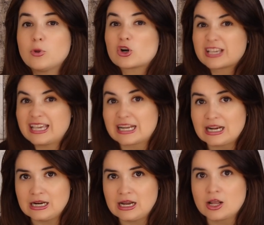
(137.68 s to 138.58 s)
¿por qué
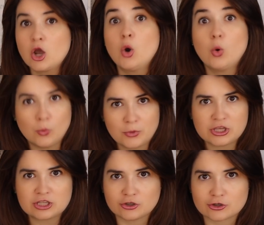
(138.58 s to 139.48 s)
regalar un
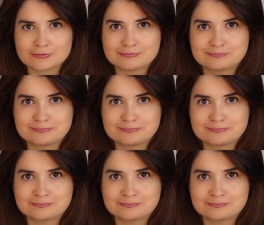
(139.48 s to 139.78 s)
proyector?